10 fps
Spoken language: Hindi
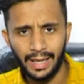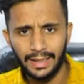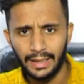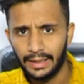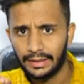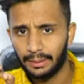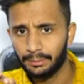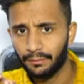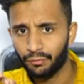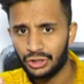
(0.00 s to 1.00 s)
आए तब
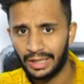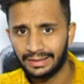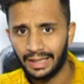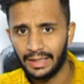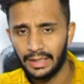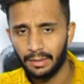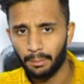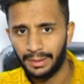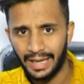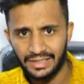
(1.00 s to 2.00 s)
वो जानकारी
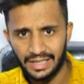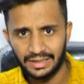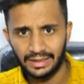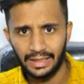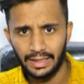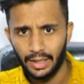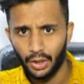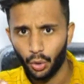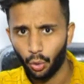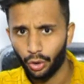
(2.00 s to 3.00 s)
मिलाई जा सके
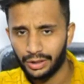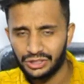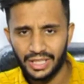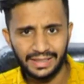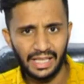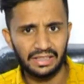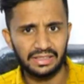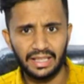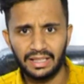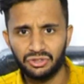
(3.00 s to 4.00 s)
और रिचेक किया जा
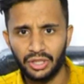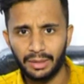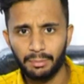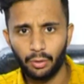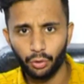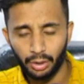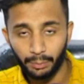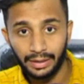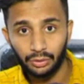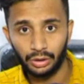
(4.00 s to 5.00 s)
सके कि चेक में कोई
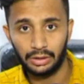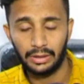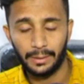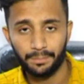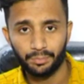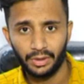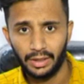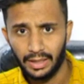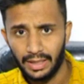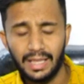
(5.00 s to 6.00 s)
गड़बड़ी तो नहीं है
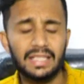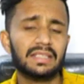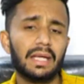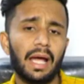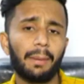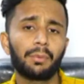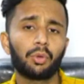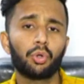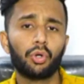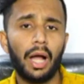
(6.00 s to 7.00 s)
इससे आप
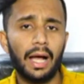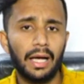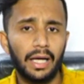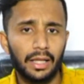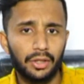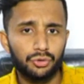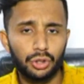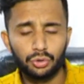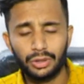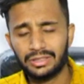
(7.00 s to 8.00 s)
लोगों का
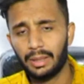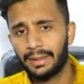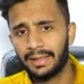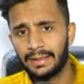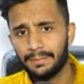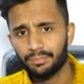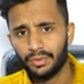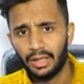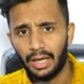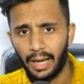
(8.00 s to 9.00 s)
जो सुरक्षा बढ़ेगी
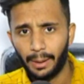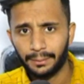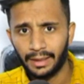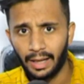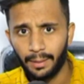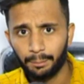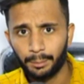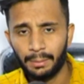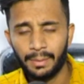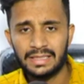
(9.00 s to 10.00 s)
आपका
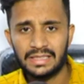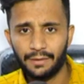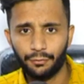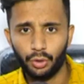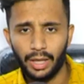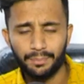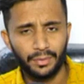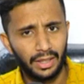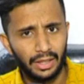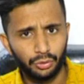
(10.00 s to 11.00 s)
पेमेंट सेफ होगा
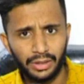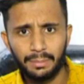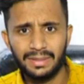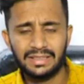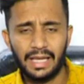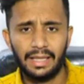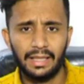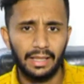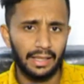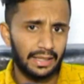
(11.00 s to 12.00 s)
तो यही मनसा है
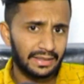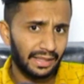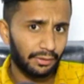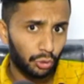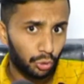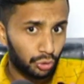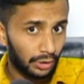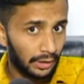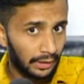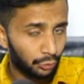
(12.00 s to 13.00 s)
इसके अलावा
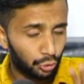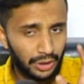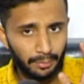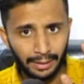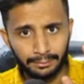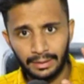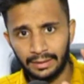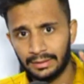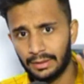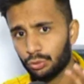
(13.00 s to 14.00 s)
जो दूसरी बात
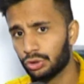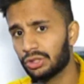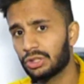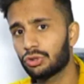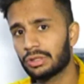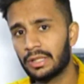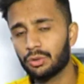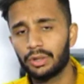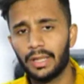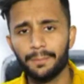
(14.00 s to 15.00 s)
करते हैं दूसरी चीज़ जो चेंज
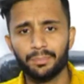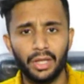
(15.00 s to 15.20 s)
हुई है